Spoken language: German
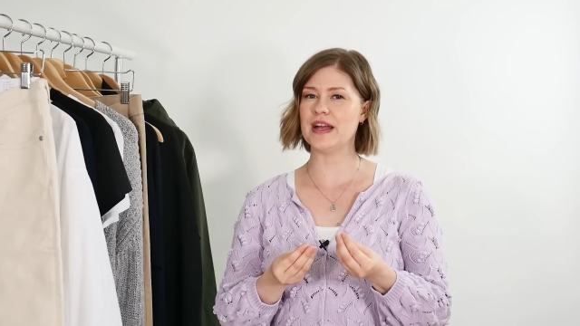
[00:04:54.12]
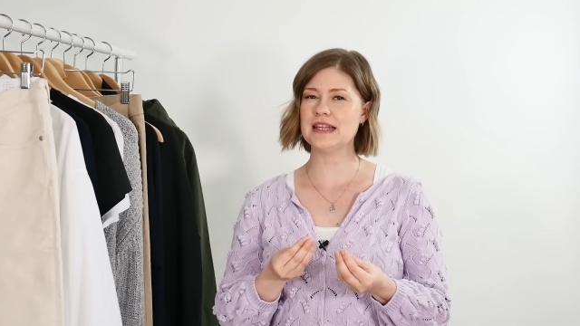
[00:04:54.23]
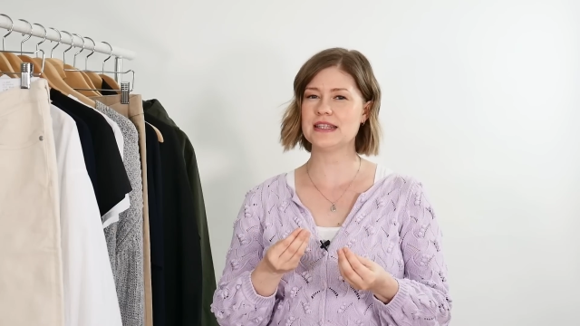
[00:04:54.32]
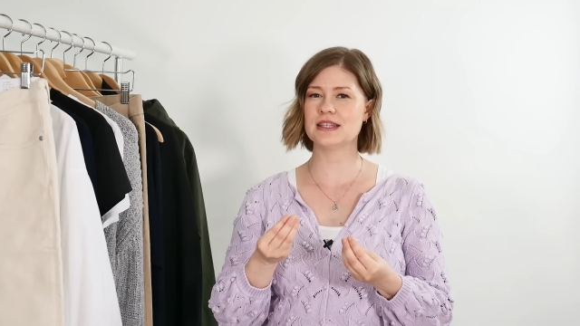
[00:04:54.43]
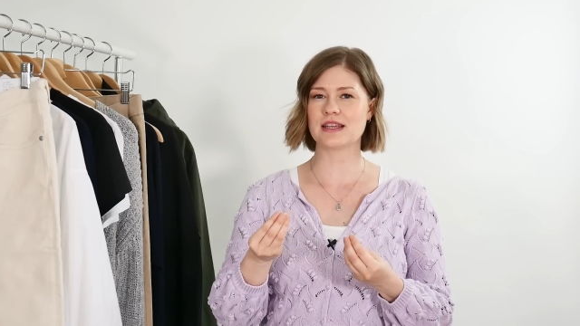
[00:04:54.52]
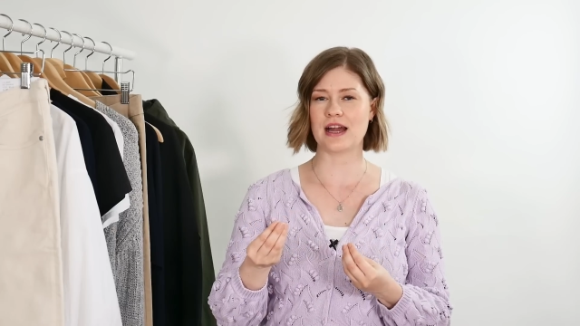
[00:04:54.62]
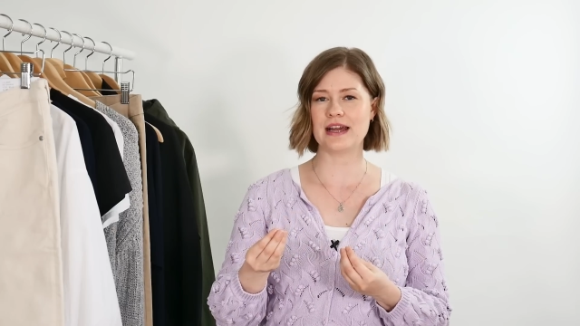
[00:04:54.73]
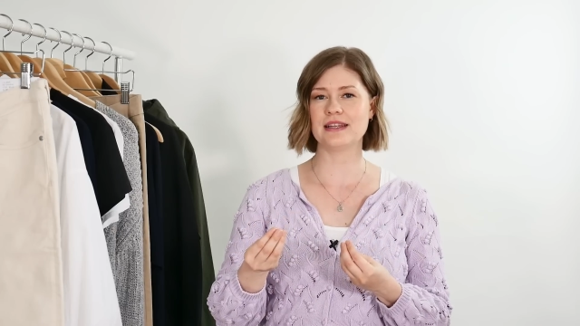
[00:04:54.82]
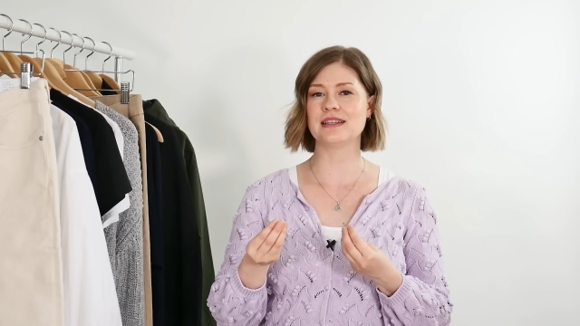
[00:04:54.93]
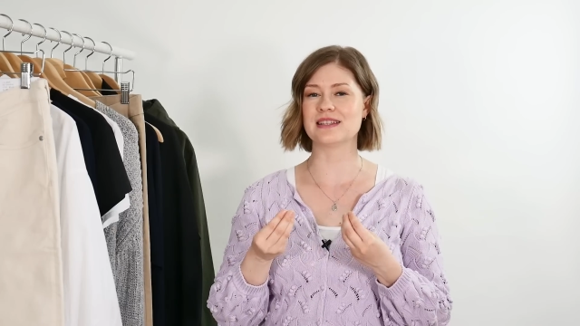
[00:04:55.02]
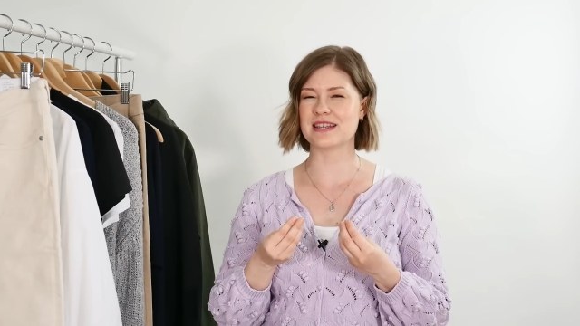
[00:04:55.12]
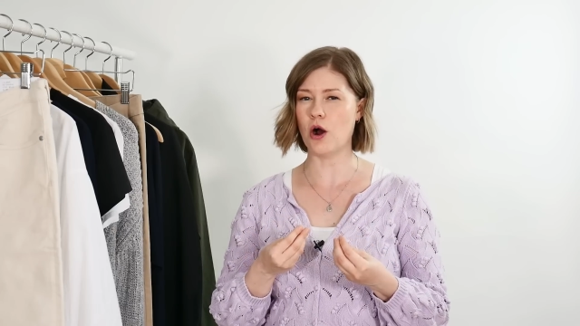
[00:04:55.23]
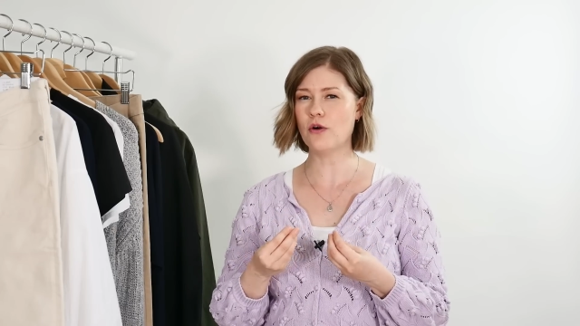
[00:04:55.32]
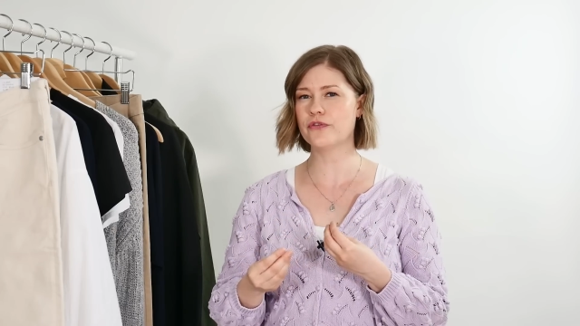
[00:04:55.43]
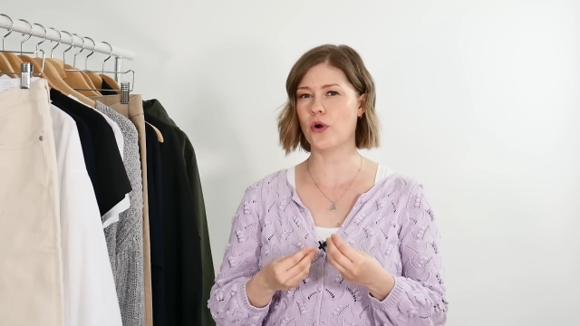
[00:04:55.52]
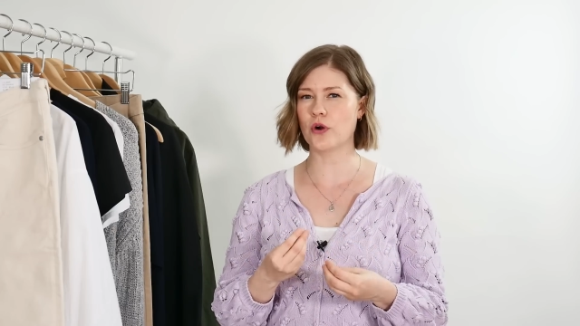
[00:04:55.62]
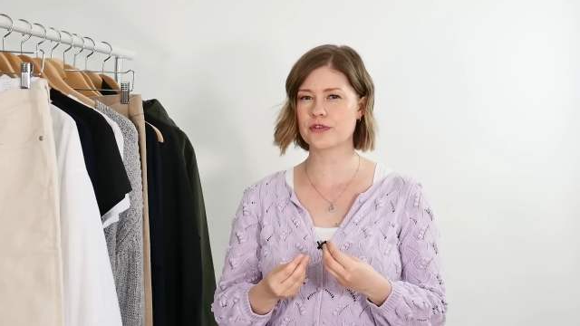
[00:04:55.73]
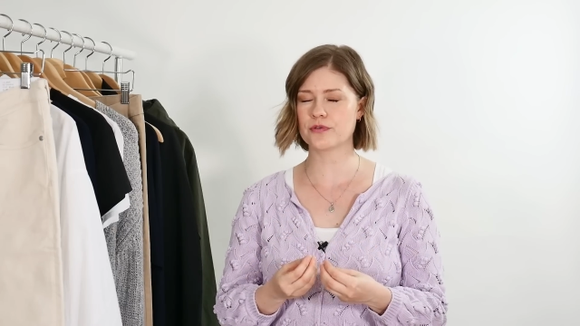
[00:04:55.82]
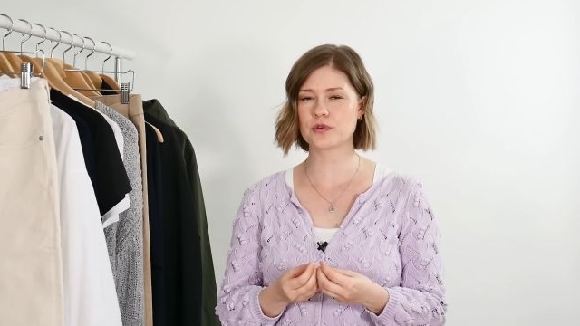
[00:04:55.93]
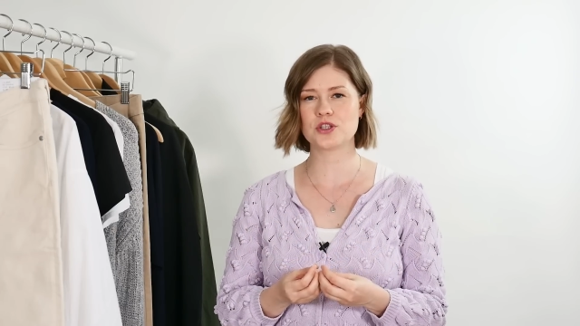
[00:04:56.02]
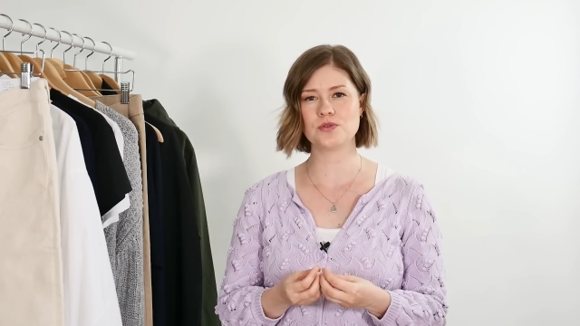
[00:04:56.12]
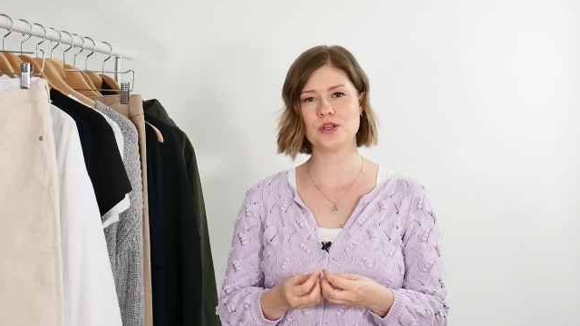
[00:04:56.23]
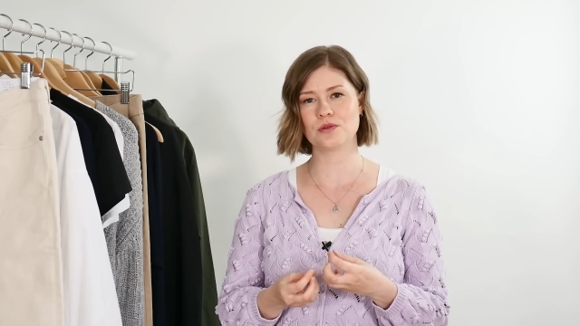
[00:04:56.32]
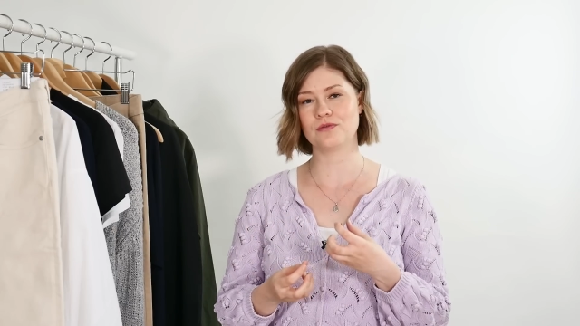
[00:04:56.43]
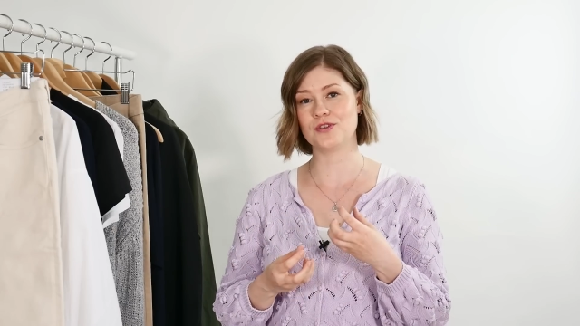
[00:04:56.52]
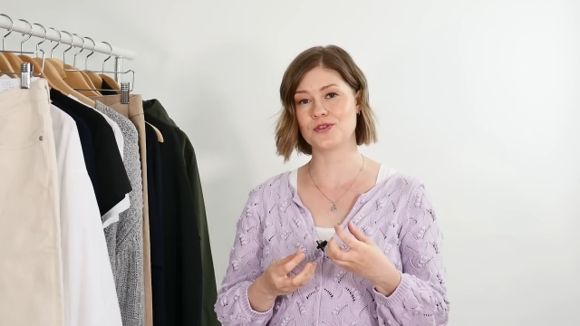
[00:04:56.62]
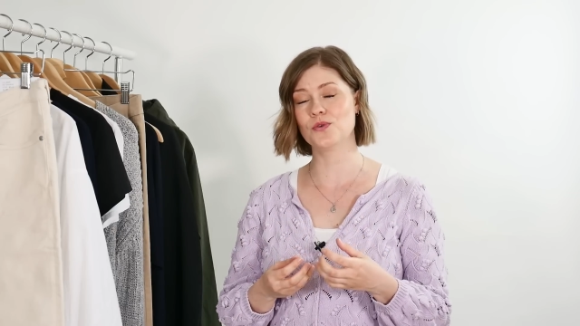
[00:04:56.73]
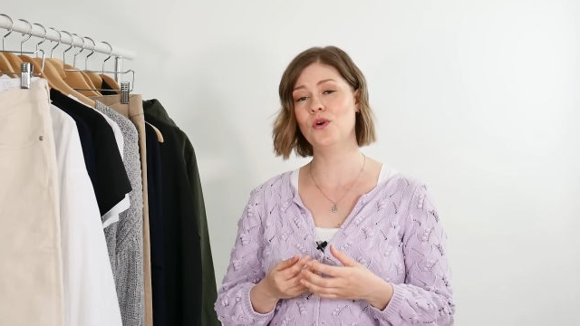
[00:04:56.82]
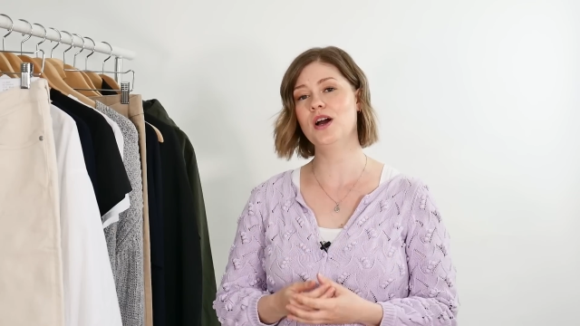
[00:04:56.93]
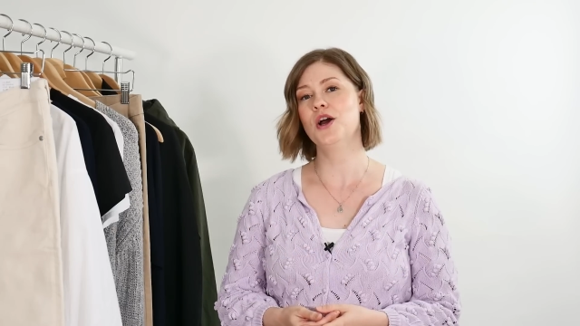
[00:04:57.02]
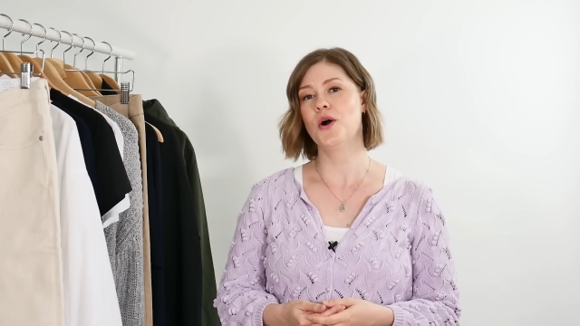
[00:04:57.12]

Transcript: welche Teile genau für euch funktionieren und wieso.